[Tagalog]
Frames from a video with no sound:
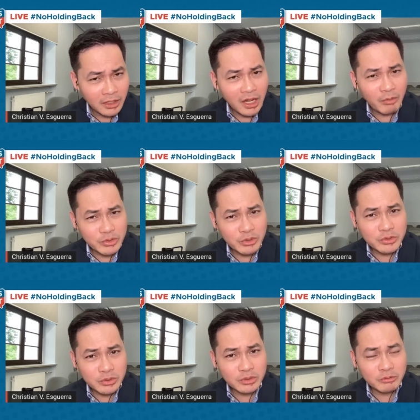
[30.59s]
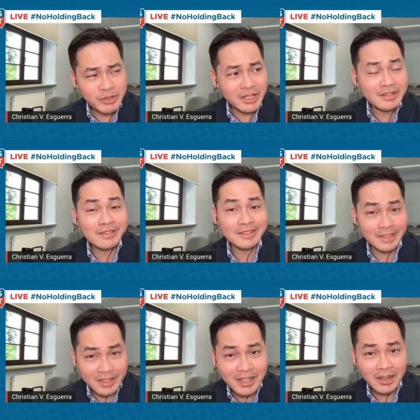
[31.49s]
And I was also very
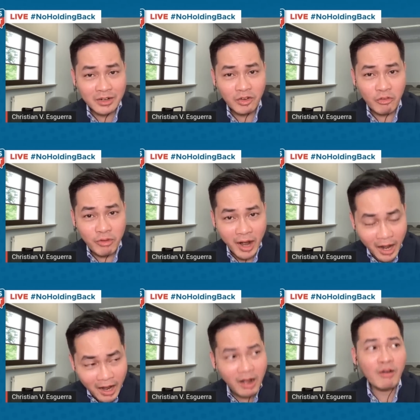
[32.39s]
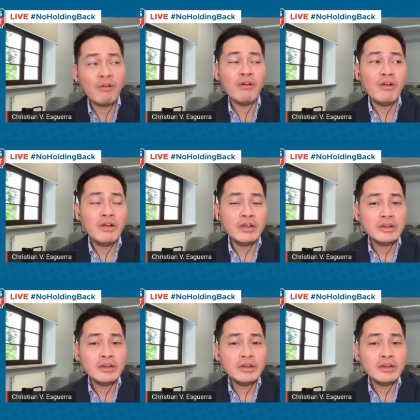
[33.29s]
critical of how